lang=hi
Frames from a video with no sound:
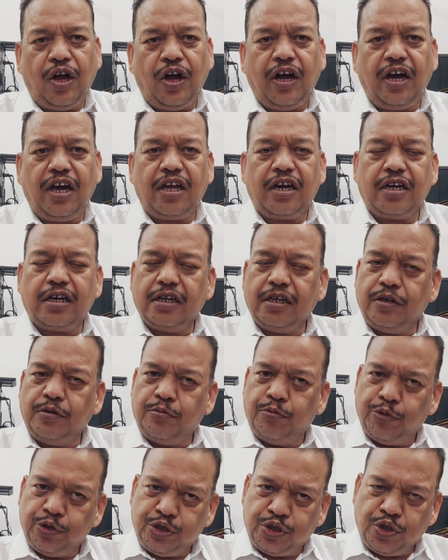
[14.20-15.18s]
और
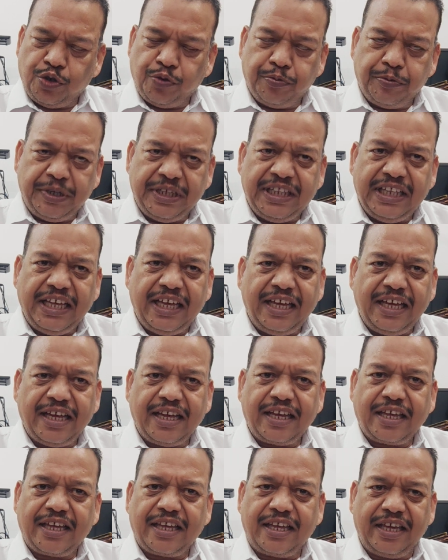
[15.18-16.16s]
मुझे उम्मीद है
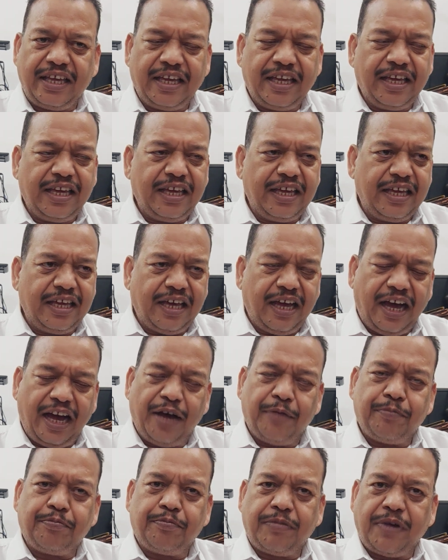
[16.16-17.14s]
कि
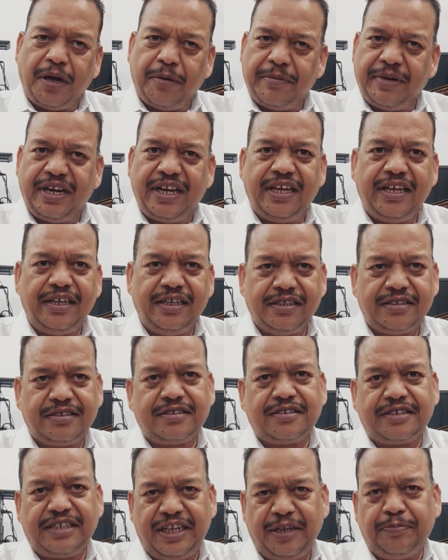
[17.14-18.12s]
आप हमारे
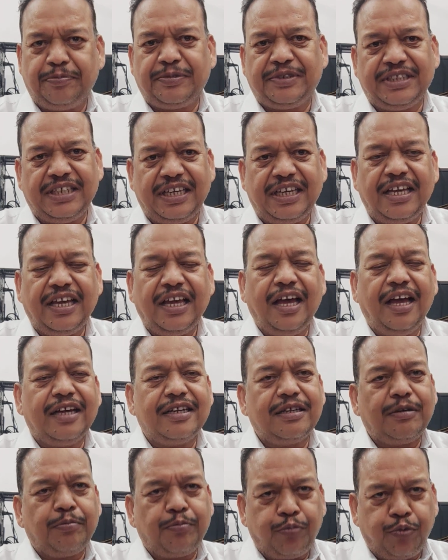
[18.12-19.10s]
इस टिप से
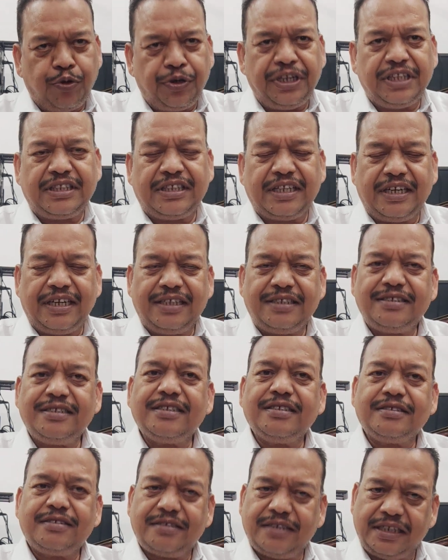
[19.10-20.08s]
पूरी तरह
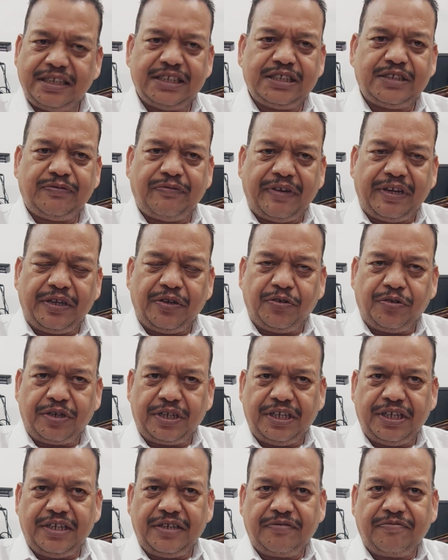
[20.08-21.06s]
से सेटिस्फाई
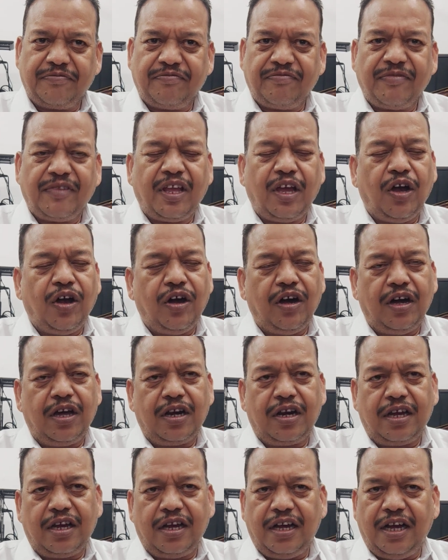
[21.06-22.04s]
होंगे
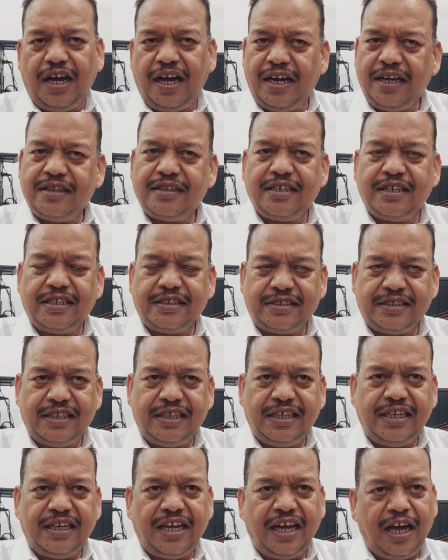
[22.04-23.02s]
और हर तरह
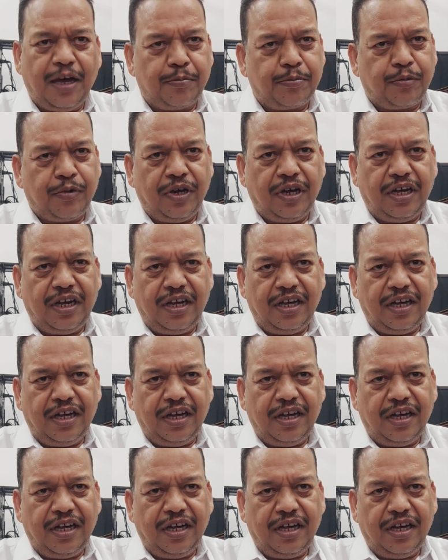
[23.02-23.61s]
से आपका